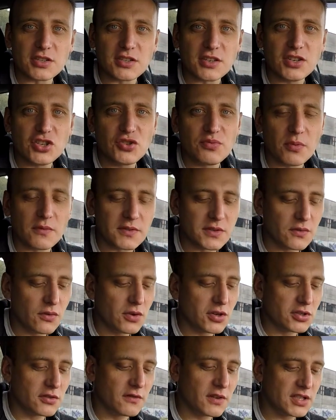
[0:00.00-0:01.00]
с кетчупом всего
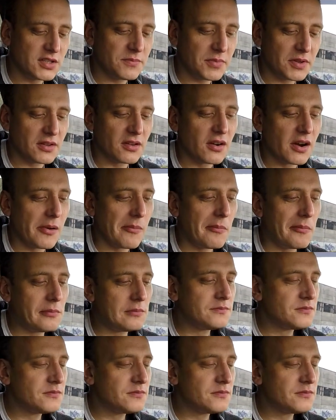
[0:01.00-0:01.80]
лишь 25 грамм.